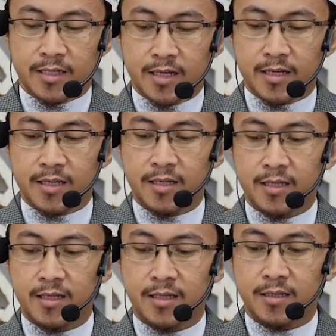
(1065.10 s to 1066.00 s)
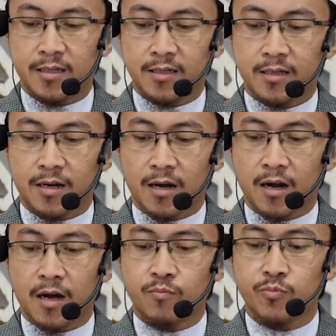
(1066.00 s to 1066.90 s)
dari
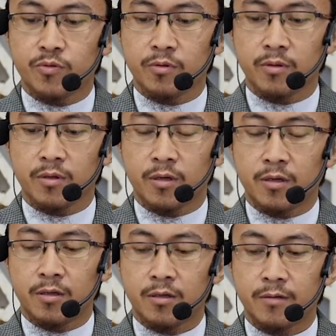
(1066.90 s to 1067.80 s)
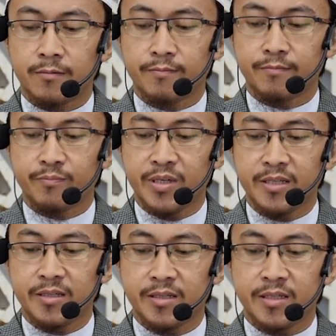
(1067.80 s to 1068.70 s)
Abdullah
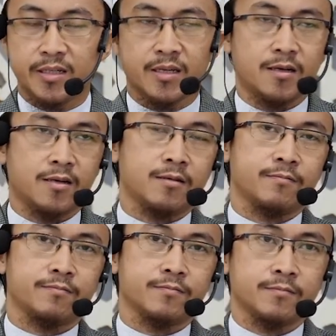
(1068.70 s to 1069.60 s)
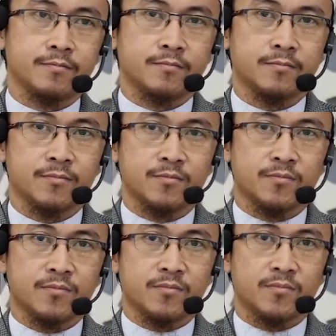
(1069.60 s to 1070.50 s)
bin Dinar
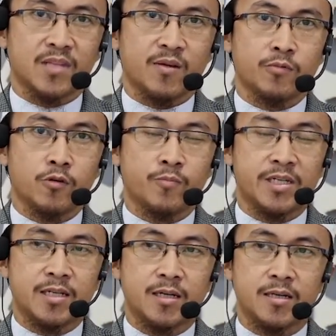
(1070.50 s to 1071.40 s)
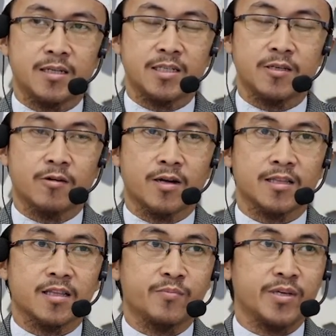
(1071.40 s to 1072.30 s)
Abdullah bin Dinar ini
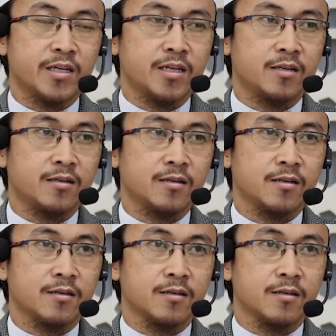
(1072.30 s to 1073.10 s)
seorang tabi'in